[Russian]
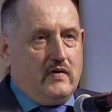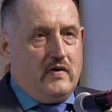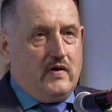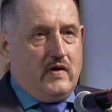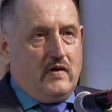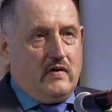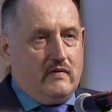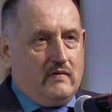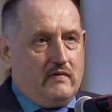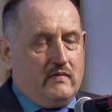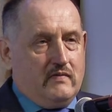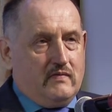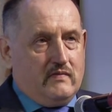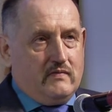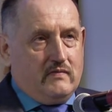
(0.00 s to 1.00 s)
Я
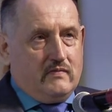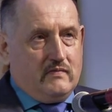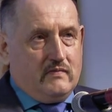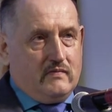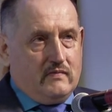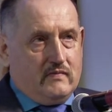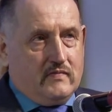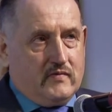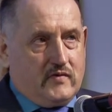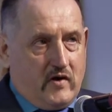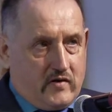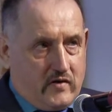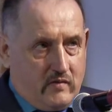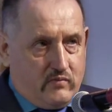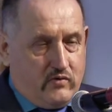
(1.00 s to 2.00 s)

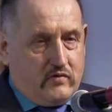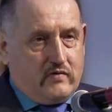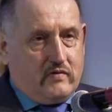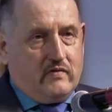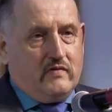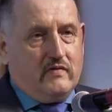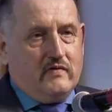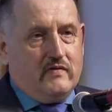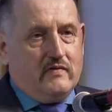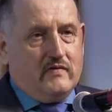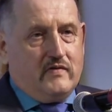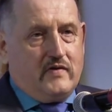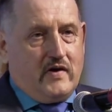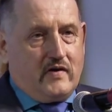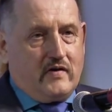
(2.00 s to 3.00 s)
как работал
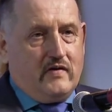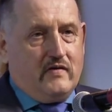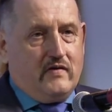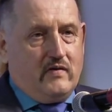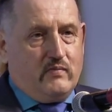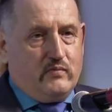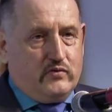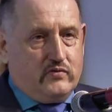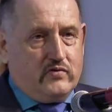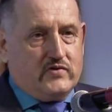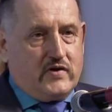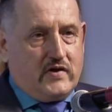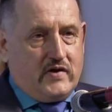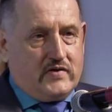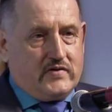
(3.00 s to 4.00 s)
так и буду
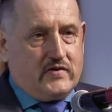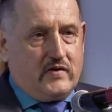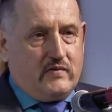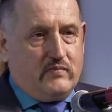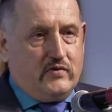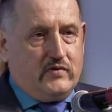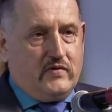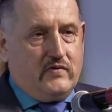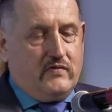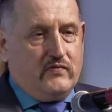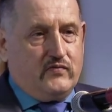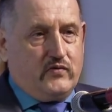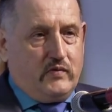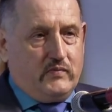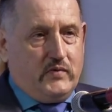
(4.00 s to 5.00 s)
стараться работать
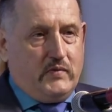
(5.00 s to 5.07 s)
в том